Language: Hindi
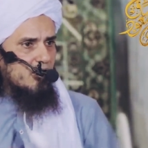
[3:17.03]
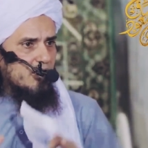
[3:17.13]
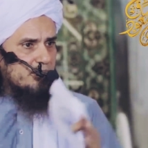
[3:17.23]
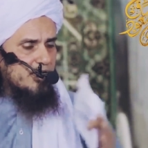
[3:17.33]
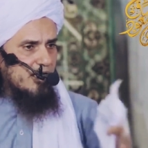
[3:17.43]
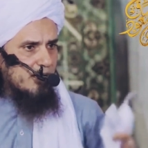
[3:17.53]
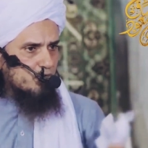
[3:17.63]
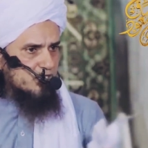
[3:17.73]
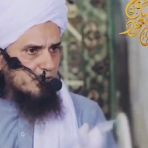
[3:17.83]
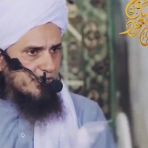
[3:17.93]
और अपने
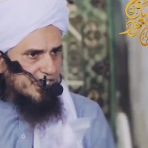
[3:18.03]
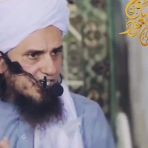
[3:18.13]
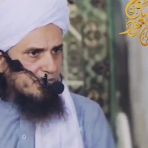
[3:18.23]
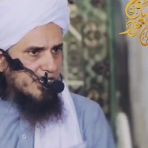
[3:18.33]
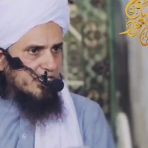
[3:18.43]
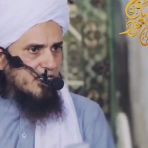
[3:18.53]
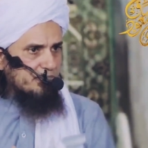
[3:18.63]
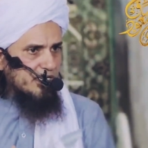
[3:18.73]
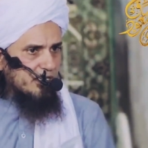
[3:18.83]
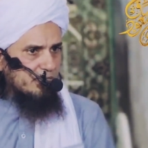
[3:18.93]
आप को समेट के बैठे
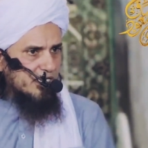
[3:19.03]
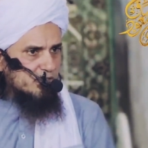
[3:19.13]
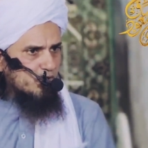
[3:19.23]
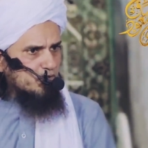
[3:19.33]
अपने लिबास